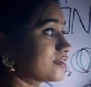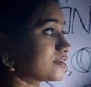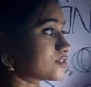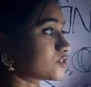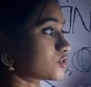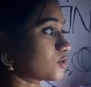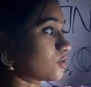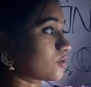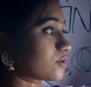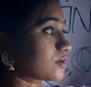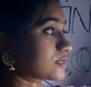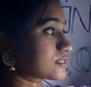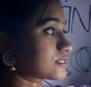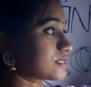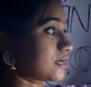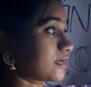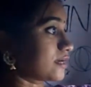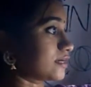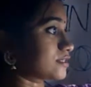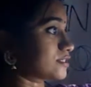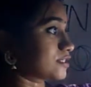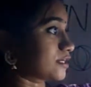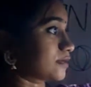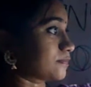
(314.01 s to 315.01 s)
సో
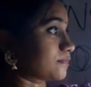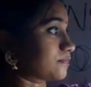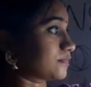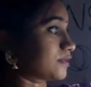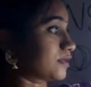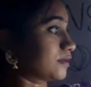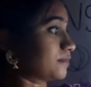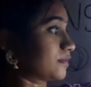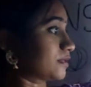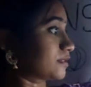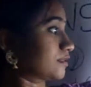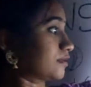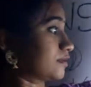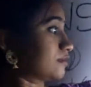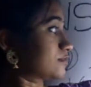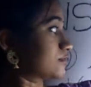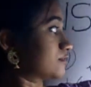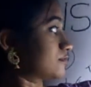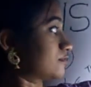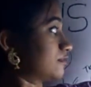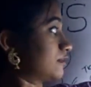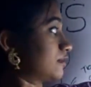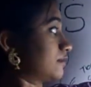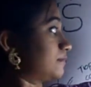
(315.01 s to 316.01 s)
ఒక్కసారి జరుపుతాను మీకు
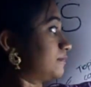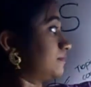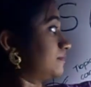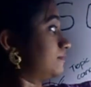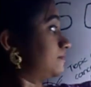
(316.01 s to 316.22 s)
తెలుస్తుంది